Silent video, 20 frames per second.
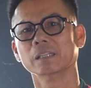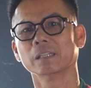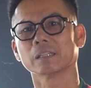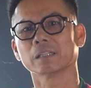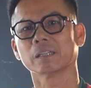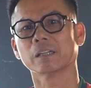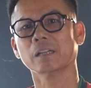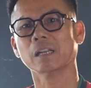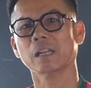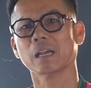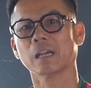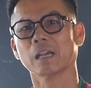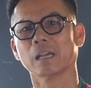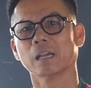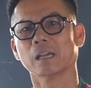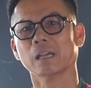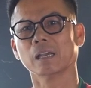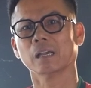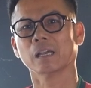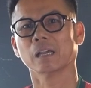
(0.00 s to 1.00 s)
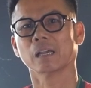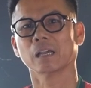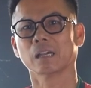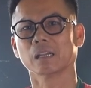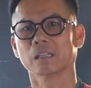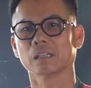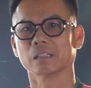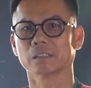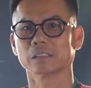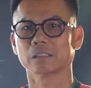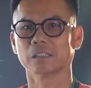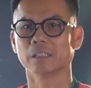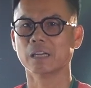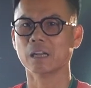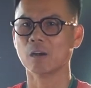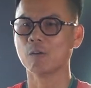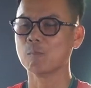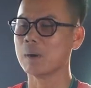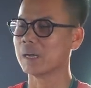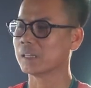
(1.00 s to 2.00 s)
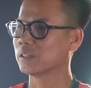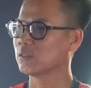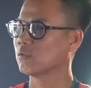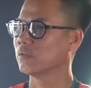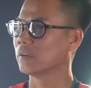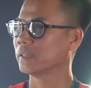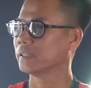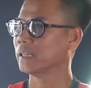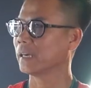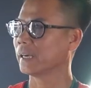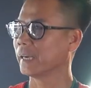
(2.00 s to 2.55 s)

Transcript: đó là uh, thi đấu ba trung vệ dâng